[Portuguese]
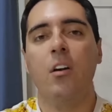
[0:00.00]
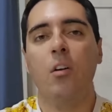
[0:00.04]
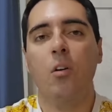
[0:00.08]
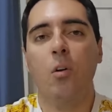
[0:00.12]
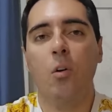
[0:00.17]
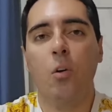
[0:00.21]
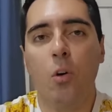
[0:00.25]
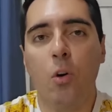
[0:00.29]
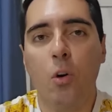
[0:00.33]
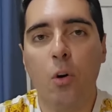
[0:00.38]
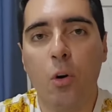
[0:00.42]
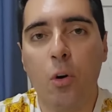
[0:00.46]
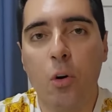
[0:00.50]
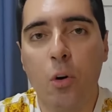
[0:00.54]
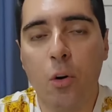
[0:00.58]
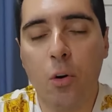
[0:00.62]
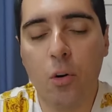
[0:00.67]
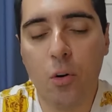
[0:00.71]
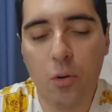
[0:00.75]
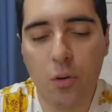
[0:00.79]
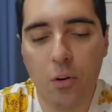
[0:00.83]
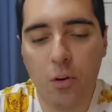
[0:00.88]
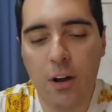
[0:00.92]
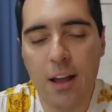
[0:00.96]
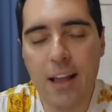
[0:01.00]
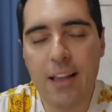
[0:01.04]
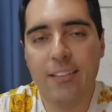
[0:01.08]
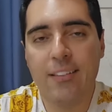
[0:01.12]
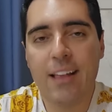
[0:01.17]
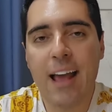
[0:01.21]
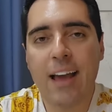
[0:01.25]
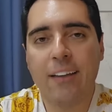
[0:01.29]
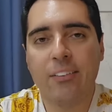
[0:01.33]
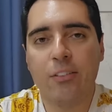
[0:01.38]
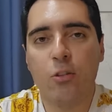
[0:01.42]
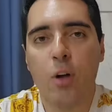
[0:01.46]
O
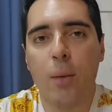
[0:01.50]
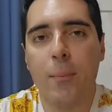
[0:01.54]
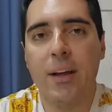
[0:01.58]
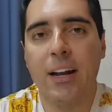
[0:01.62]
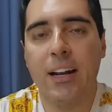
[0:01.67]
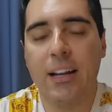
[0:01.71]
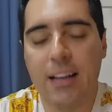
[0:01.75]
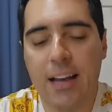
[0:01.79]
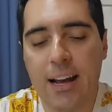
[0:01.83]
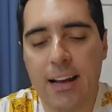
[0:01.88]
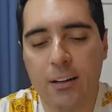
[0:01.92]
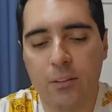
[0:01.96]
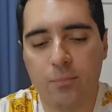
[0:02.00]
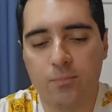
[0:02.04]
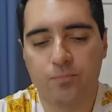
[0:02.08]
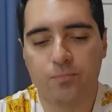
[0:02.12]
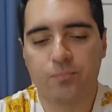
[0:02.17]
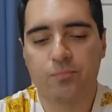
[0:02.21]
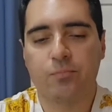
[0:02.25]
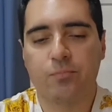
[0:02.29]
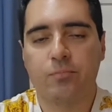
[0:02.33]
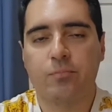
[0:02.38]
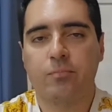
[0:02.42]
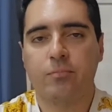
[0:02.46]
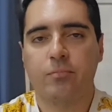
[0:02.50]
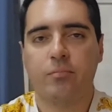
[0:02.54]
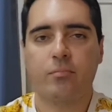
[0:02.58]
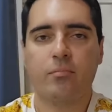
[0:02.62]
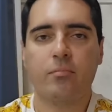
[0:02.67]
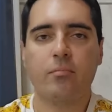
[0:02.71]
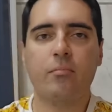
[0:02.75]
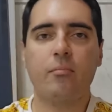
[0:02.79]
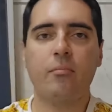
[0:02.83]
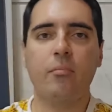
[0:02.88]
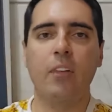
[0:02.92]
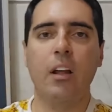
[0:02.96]
exército americano,
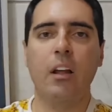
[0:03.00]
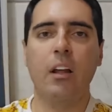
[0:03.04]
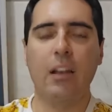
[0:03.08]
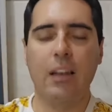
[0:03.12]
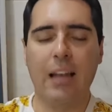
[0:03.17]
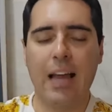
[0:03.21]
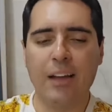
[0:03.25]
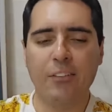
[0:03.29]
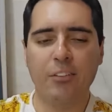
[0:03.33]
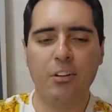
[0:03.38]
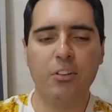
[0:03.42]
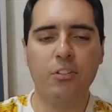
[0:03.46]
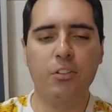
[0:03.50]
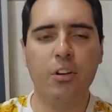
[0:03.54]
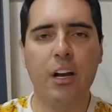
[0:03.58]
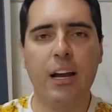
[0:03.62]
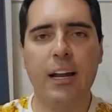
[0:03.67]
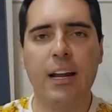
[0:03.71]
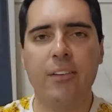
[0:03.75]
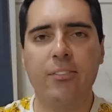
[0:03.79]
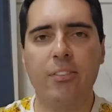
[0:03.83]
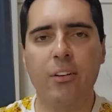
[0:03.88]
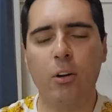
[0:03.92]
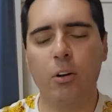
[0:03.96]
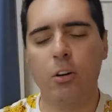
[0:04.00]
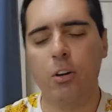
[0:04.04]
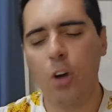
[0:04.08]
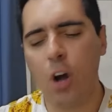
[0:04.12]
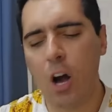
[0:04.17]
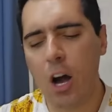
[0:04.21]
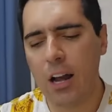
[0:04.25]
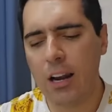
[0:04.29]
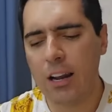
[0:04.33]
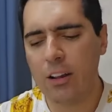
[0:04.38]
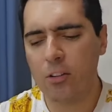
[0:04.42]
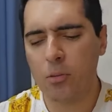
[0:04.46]
lá de Indiana, falou que,
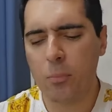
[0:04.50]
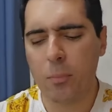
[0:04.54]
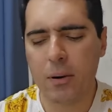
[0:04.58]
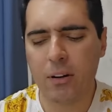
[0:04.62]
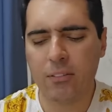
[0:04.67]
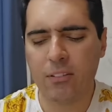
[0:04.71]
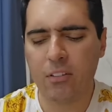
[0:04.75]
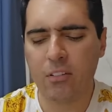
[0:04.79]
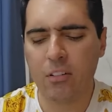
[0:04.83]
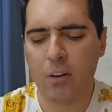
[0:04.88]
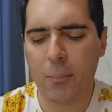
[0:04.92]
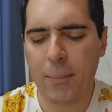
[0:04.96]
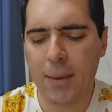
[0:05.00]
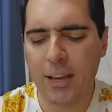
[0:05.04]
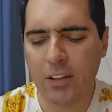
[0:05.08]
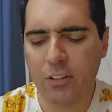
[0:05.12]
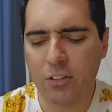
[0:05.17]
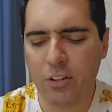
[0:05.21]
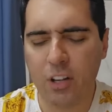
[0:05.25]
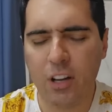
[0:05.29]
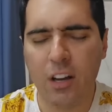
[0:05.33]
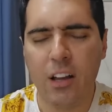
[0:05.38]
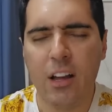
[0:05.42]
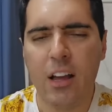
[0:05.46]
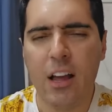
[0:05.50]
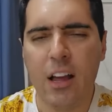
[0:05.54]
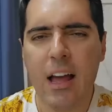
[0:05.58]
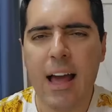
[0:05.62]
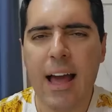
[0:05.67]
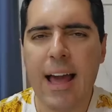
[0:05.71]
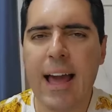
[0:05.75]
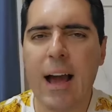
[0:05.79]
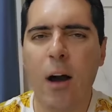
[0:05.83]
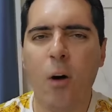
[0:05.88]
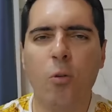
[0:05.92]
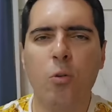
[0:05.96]
olha, isso provavelmente
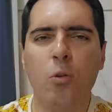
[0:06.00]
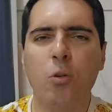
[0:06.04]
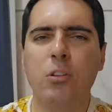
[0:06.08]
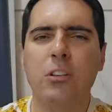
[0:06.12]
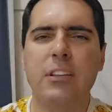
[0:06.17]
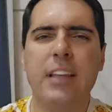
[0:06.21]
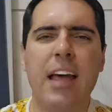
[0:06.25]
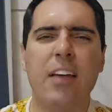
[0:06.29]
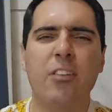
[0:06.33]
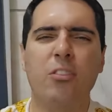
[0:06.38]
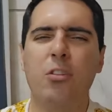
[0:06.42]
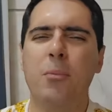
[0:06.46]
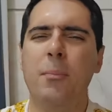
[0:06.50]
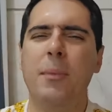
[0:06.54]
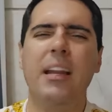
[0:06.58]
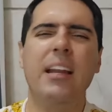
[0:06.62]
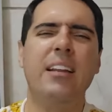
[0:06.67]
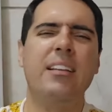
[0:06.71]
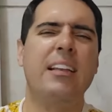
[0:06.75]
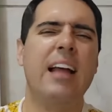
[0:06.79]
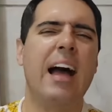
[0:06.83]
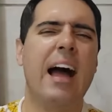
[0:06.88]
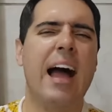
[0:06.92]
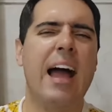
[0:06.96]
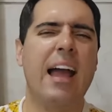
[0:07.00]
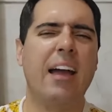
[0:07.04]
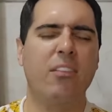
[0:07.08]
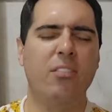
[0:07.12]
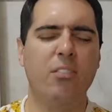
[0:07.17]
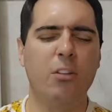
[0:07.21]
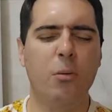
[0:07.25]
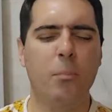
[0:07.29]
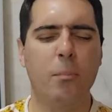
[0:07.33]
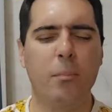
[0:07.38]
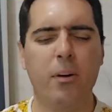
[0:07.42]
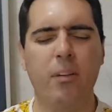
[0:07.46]
é algum teste militar,
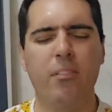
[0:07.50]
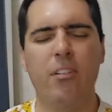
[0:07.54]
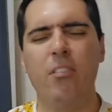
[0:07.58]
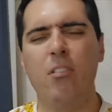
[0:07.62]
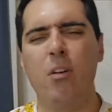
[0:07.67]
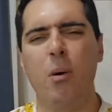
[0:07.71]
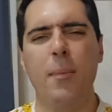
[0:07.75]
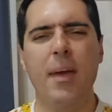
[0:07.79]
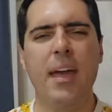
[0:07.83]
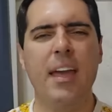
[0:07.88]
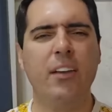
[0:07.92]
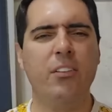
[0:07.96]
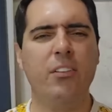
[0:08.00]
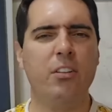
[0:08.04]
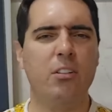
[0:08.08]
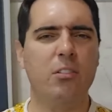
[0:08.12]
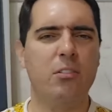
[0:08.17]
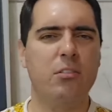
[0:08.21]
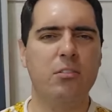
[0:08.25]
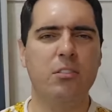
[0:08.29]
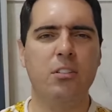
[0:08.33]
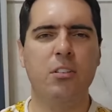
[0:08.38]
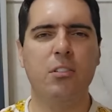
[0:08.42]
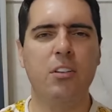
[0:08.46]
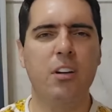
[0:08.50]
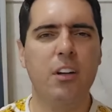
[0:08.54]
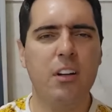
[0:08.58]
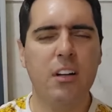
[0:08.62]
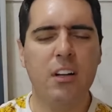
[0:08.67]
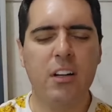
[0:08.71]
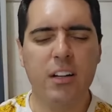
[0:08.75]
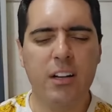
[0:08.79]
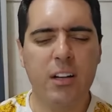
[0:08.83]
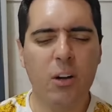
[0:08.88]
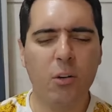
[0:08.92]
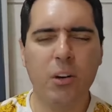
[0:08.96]
viu? Provavelmente, não, não,
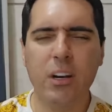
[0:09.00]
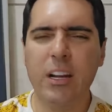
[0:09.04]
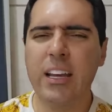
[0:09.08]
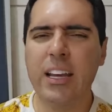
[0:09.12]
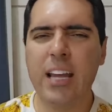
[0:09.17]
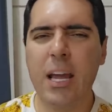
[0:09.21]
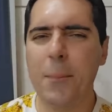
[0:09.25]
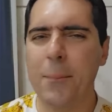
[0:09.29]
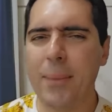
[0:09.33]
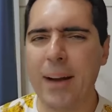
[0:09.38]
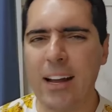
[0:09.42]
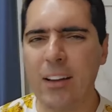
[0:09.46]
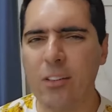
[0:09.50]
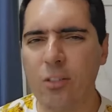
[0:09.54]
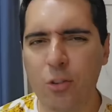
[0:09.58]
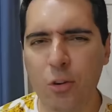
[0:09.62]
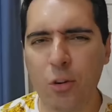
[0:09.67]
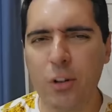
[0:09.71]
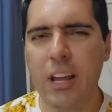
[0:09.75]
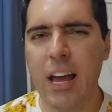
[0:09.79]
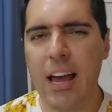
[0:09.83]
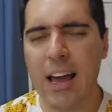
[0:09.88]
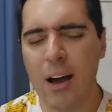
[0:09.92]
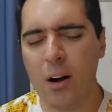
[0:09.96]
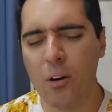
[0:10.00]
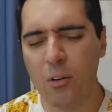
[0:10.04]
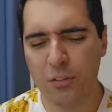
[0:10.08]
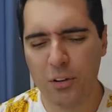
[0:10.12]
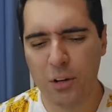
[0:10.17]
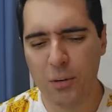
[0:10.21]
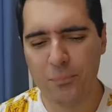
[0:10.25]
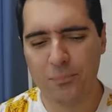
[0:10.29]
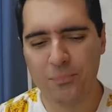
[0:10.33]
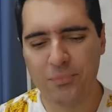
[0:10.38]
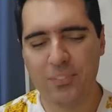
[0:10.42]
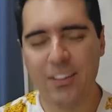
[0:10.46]
não liguem para isso não,
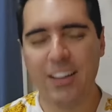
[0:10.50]
viu?